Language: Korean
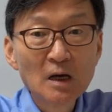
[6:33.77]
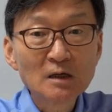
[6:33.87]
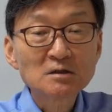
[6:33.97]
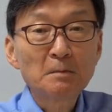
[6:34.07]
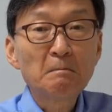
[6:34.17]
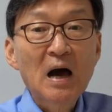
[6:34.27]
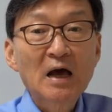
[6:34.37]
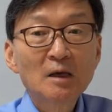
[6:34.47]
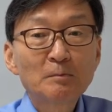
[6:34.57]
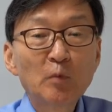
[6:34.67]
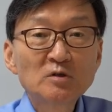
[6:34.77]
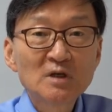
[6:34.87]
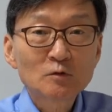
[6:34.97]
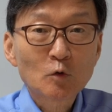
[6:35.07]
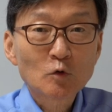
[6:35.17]
그래서 마의
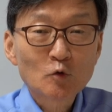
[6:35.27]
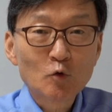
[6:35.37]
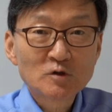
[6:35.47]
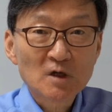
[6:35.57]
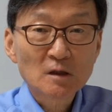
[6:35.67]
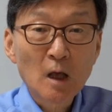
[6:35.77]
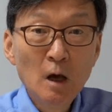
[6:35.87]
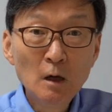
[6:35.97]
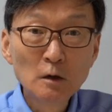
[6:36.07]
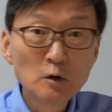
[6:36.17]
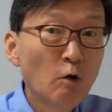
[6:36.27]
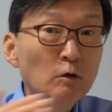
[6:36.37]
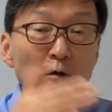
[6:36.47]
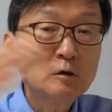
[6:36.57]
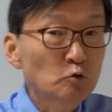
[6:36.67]
보자도로 곳이라고 하는데
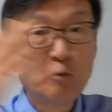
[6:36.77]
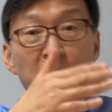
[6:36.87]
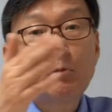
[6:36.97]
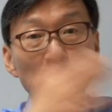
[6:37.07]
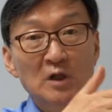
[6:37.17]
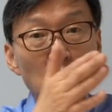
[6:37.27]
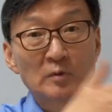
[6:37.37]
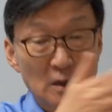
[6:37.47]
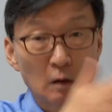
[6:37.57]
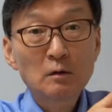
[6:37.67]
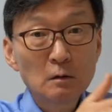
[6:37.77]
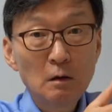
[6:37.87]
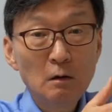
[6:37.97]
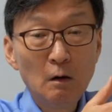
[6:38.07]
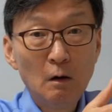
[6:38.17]
여기를 돌파를 못한 겁니다.
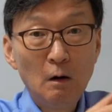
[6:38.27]
여기를.